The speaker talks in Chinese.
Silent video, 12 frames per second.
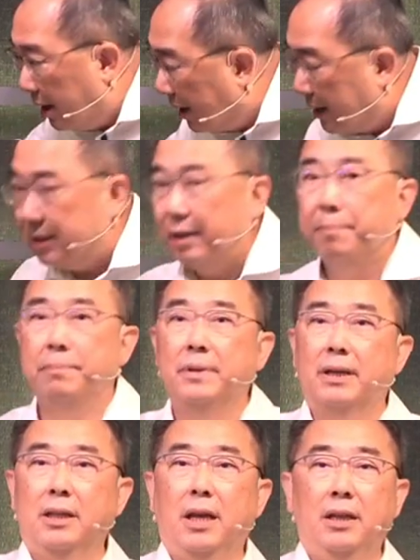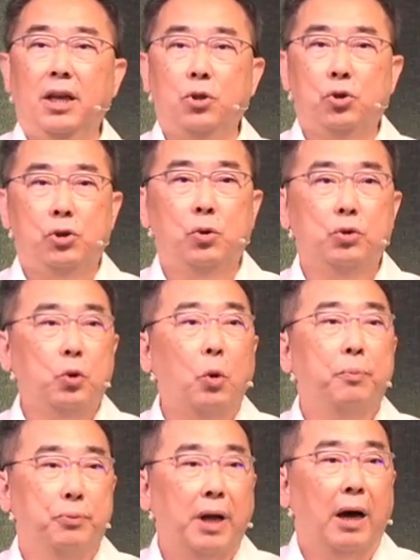整个的那那那一
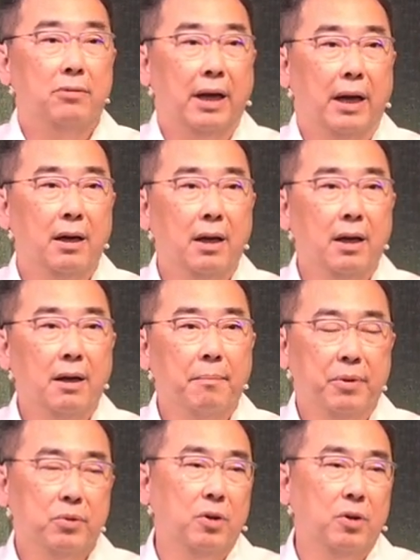区都是种葡萄的。